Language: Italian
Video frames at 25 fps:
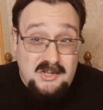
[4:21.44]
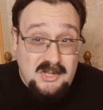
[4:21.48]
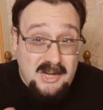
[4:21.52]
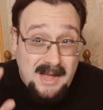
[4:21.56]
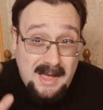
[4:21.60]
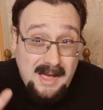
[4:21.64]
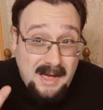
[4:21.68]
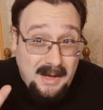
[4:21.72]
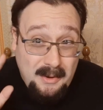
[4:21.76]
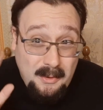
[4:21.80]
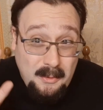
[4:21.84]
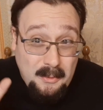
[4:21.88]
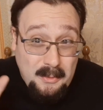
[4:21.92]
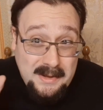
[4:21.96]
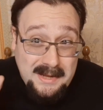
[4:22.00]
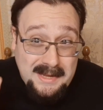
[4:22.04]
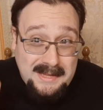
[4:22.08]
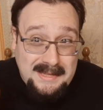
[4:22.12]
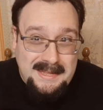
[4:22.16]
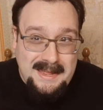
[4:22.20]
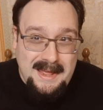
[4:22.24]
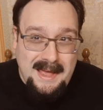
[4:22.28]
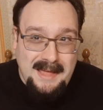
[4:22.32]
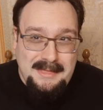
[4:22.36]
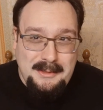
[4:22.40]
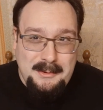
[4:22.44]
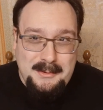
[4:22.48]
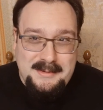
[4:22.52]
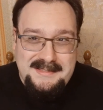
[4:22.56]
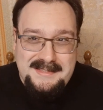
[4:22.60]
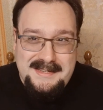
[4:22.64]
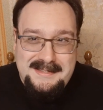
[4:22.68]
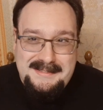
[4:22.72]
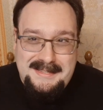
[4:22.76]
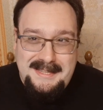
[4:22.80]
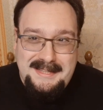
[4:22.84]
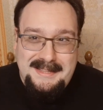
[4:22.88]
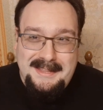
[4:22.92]
già orecchiata o
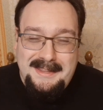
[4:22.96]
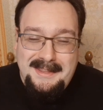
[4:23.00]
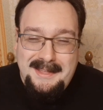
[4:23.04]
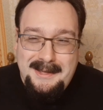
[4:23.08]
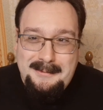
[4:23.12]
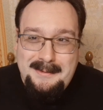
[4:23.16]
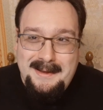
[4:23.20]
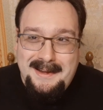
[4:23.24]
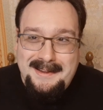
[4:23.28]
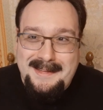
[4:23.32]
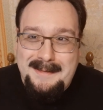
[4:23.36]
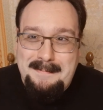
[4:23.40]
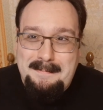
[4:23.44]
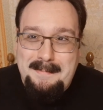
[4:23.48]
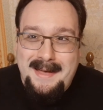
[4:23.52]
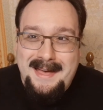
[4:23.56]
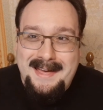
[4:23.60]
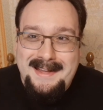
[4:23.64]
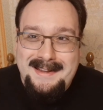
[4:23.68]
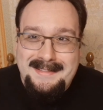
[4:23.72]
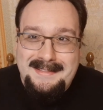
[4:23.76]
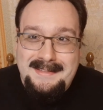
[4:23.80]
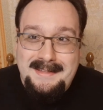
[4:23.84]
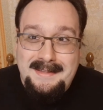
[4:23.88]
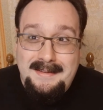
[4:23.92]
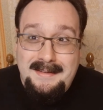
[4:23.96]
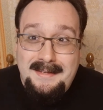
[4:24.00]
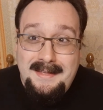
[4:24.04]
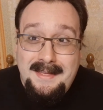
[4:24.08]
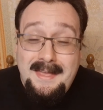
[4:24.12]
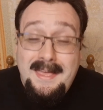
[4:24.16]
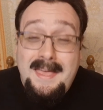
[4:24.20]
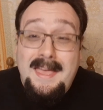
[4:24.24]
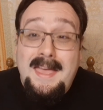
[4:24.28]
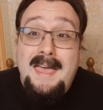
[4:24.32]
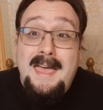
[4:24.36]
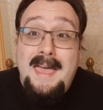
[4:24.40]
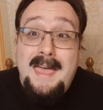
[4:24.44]
sentita da qualche parte?
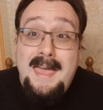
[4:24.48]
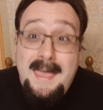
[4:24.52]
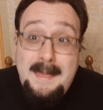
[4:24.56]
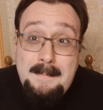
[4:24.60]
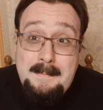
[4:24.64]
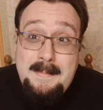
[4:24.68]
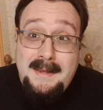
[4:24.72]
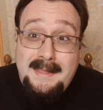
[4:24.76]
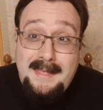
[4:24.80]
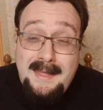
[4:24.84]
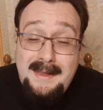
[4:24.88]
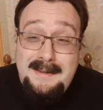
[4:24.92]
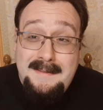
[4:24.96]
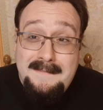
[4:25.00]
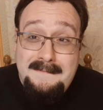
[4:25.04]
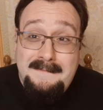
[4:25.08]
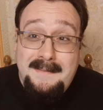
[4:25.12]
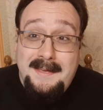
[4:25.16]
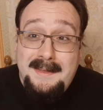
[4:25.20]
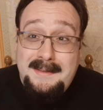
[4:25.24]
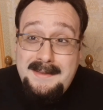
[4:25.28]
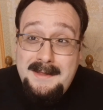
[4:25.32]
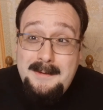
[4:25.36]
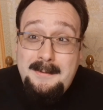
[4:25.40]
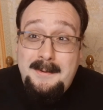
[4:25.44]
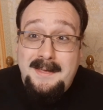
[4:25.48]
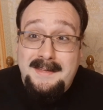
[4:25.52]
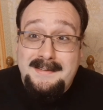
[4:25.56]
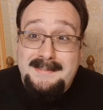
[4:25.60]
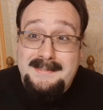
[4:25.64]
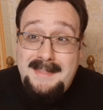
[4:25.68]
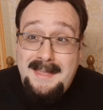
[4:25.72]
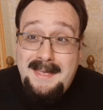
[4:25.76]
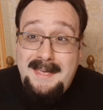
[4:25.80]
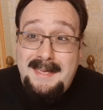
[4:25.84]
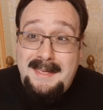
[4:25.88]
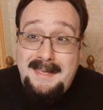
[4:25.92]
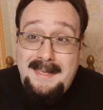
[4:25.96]
Eh, perché in effetti
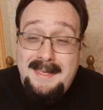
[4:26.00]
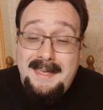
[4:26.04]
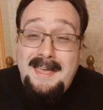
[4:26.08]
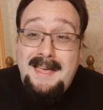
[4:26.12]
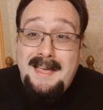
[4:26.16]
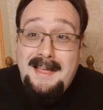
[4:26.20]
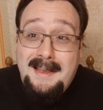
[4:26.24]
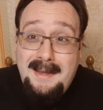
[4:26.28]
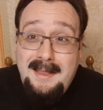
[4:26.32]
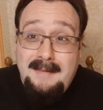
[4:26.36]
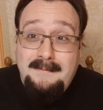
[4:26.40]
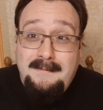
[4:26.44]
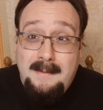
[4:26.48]
questa è la